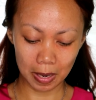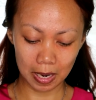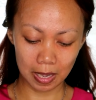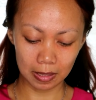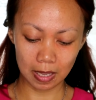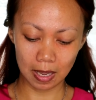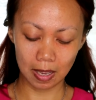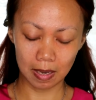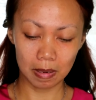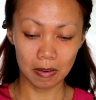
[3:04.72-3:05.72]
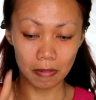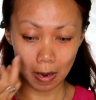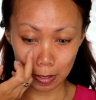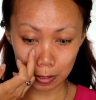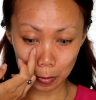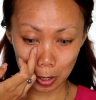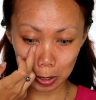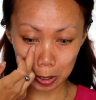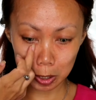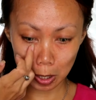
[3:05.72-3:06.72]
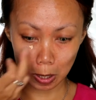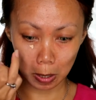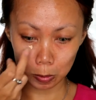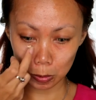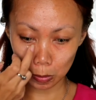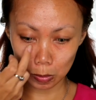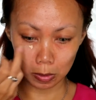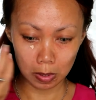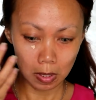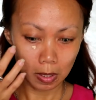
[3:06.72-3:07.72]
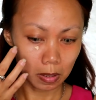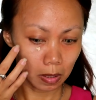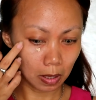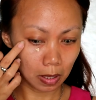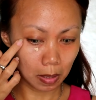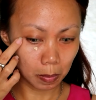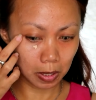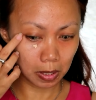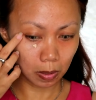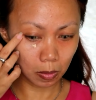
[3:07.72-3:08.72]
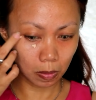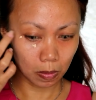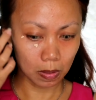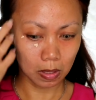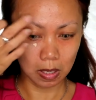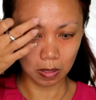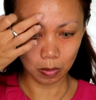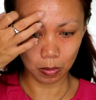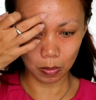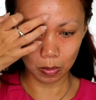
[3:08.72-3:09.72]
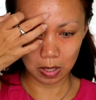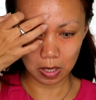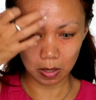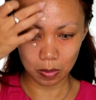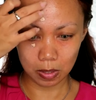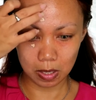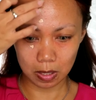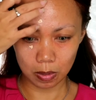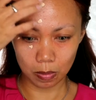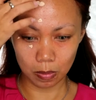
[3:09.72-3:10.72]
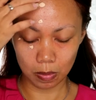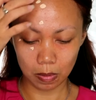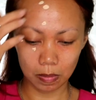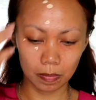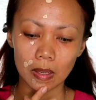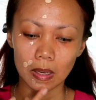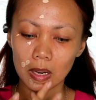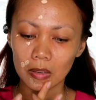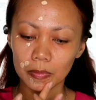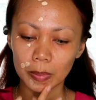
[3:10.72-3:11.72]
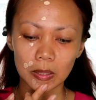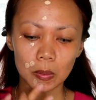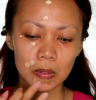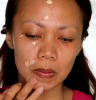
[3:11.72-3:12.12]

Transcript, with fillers: pa natin. In fairness, maganda siya ha. Gusto kong lagyan pa dito. Oh, dito, dito, dito. Half pa to.